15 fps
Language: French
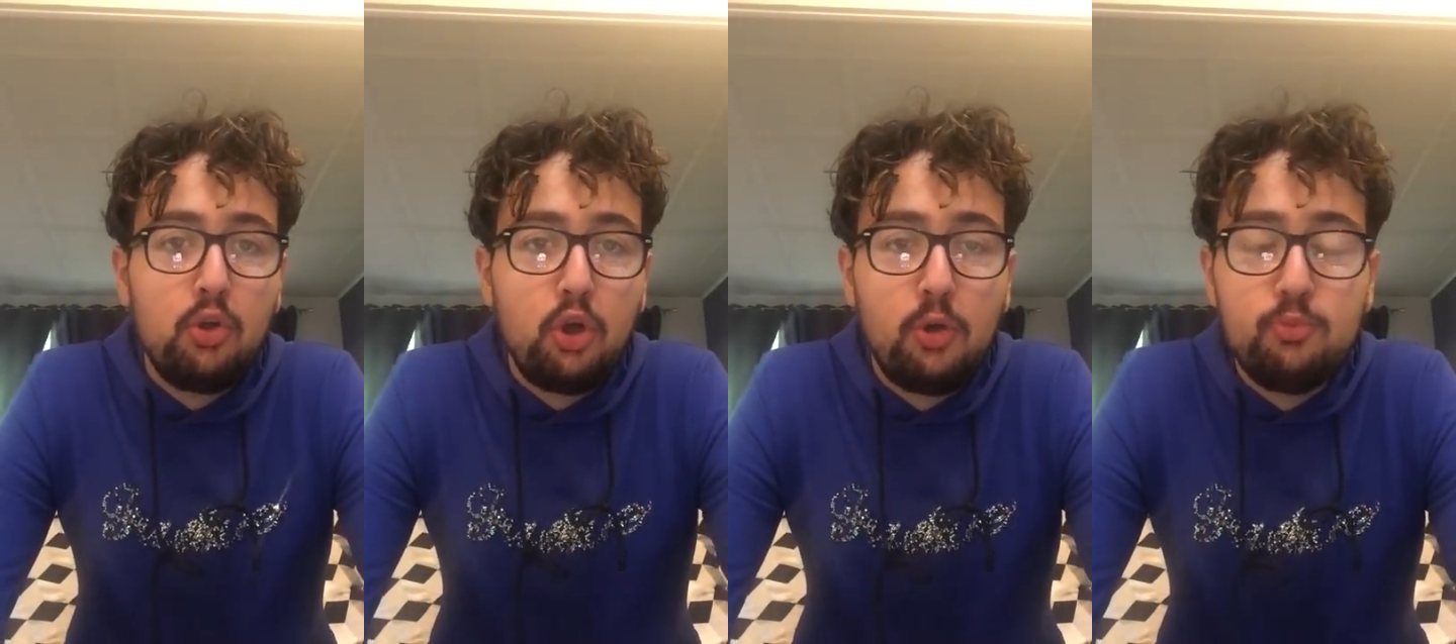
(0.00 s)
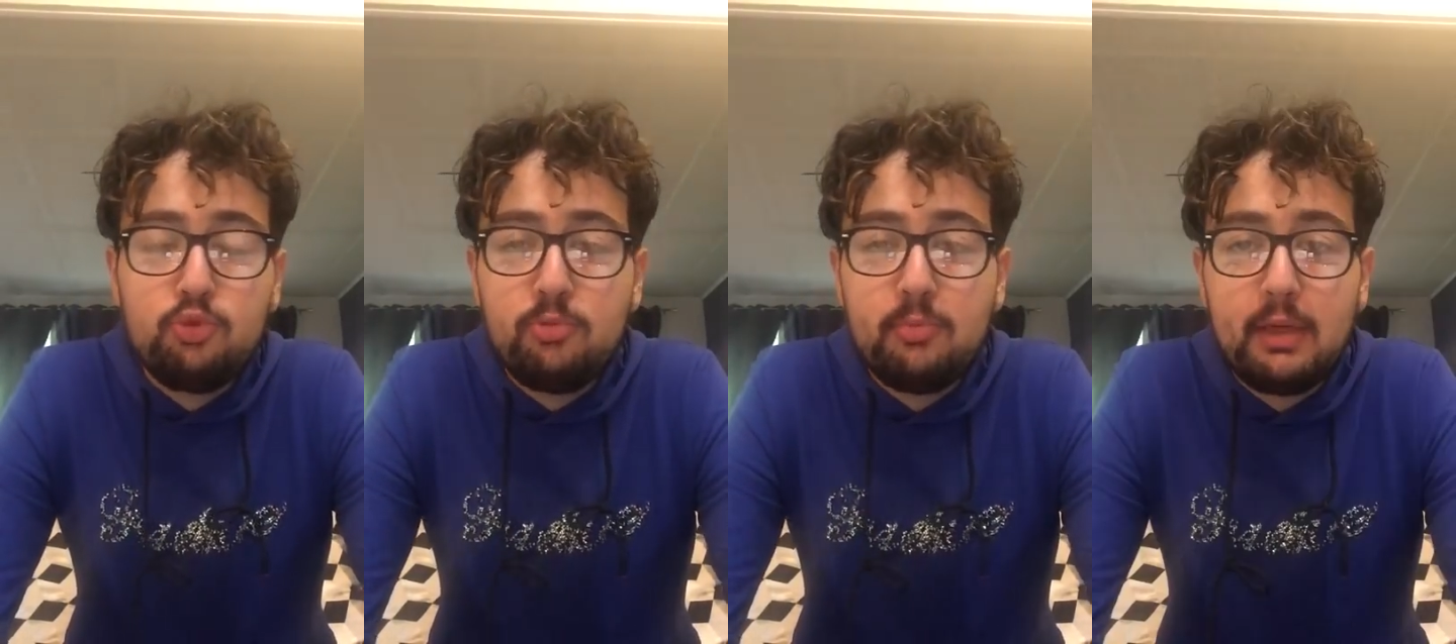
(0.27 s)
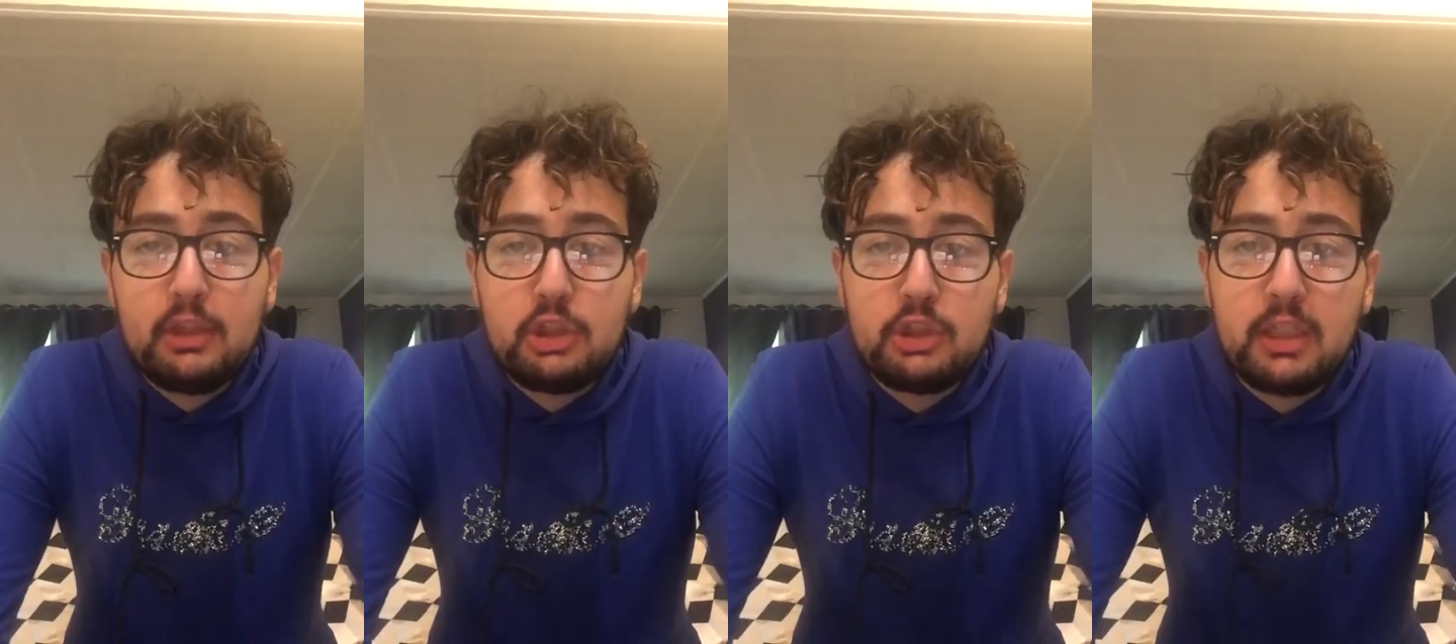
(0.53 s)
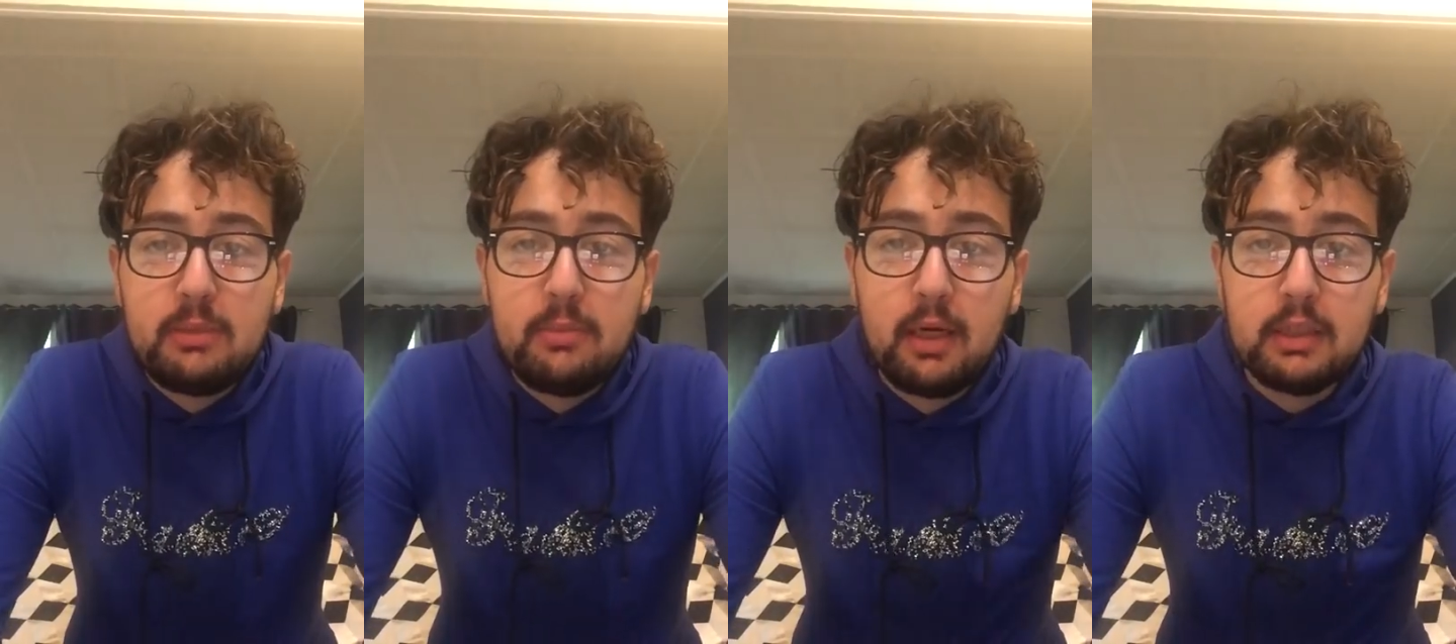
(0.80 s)
homme du match
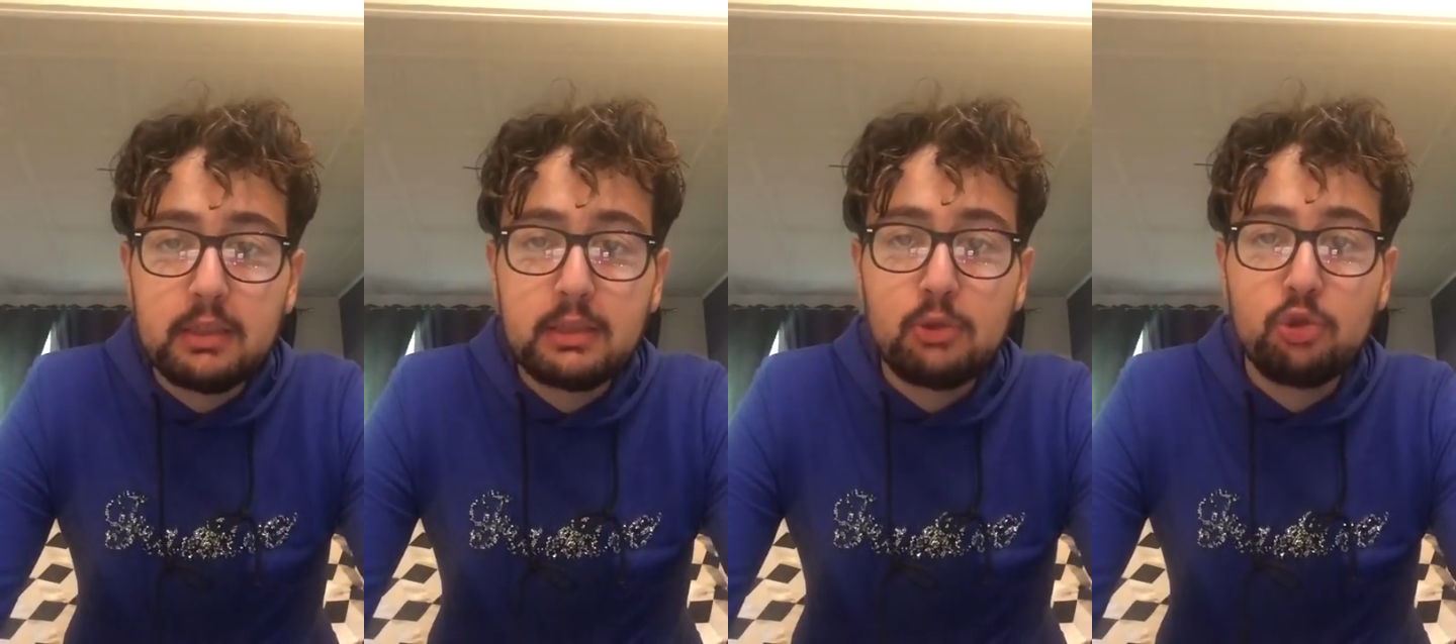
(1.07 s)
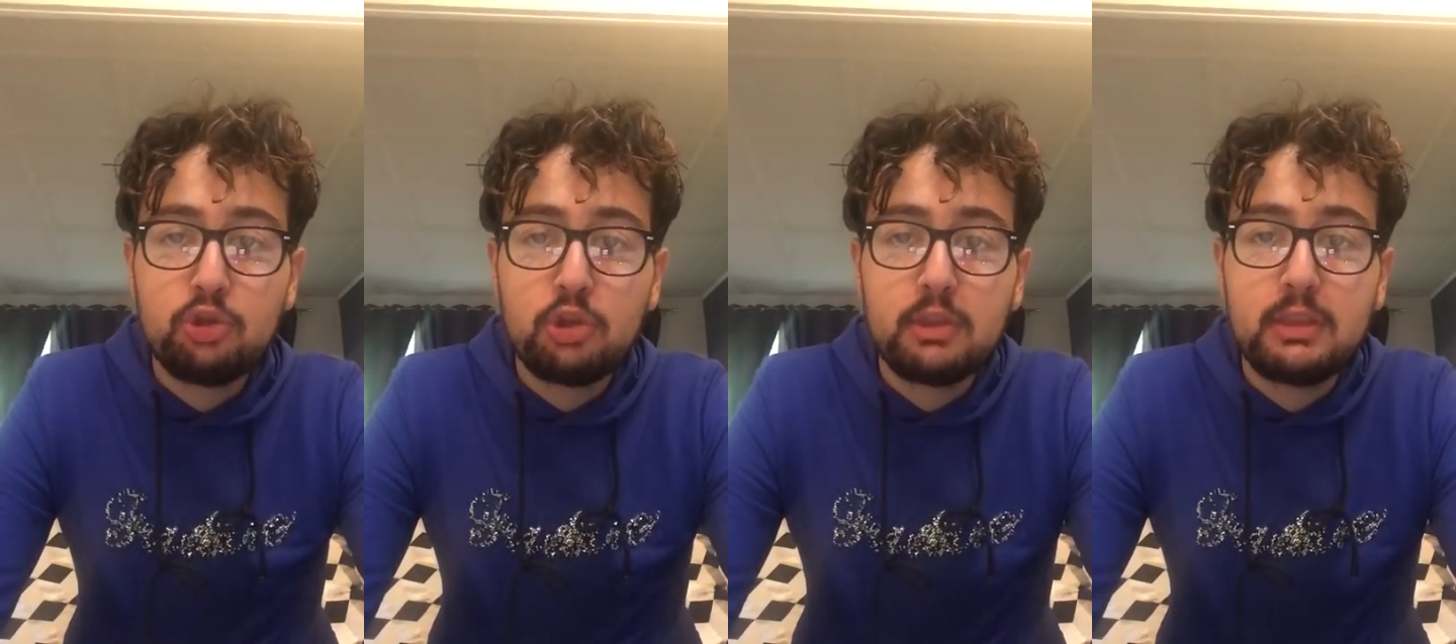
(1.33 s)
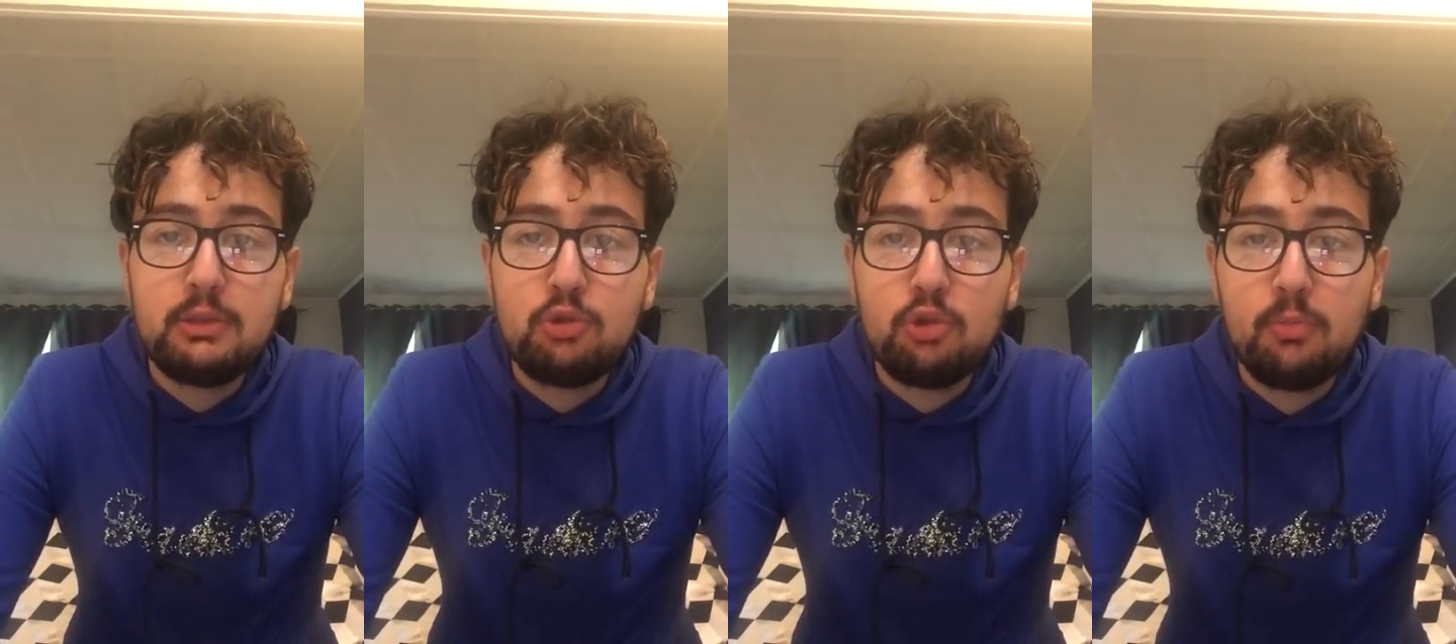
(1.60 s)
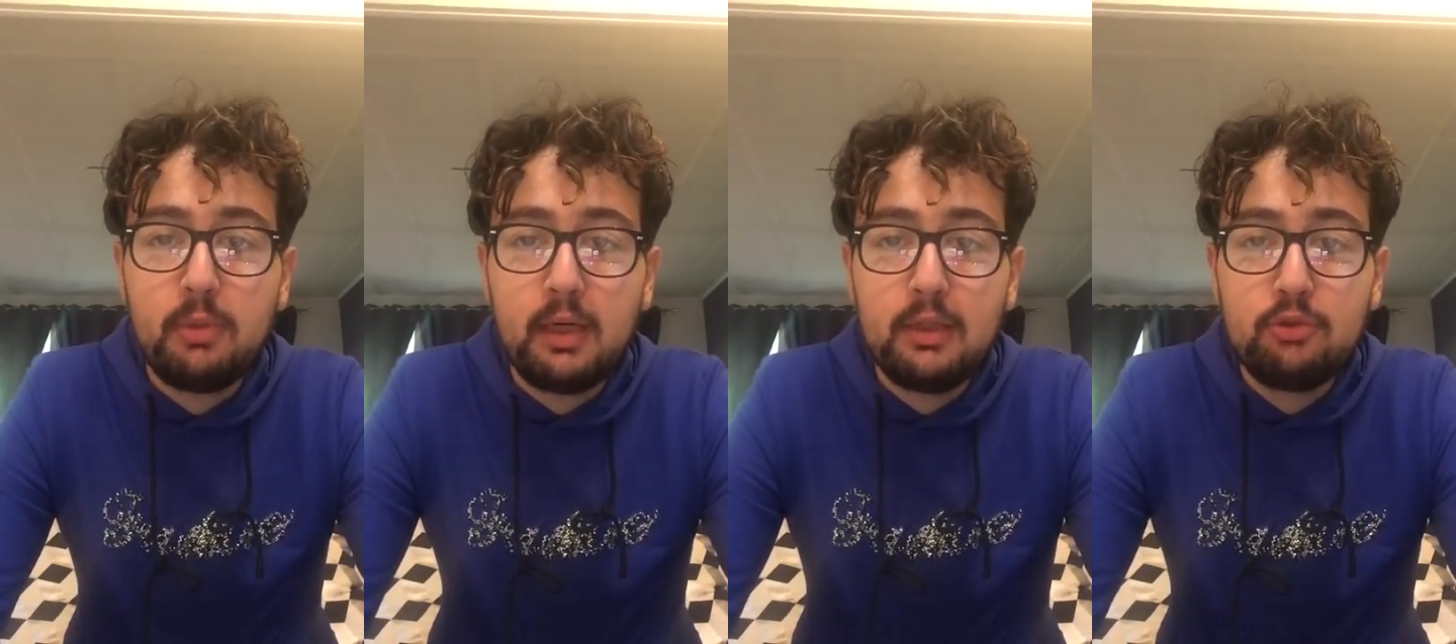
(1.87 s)
Neymar, c'est le seul qui se
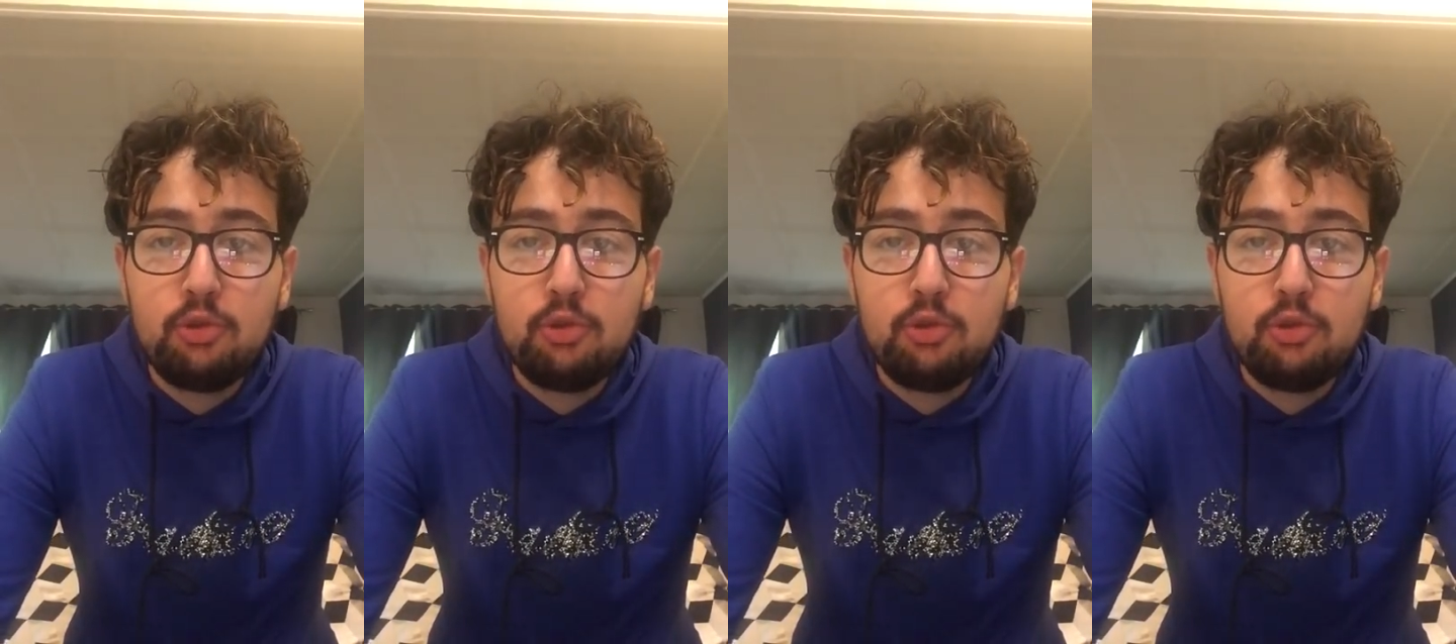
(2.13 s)
bat,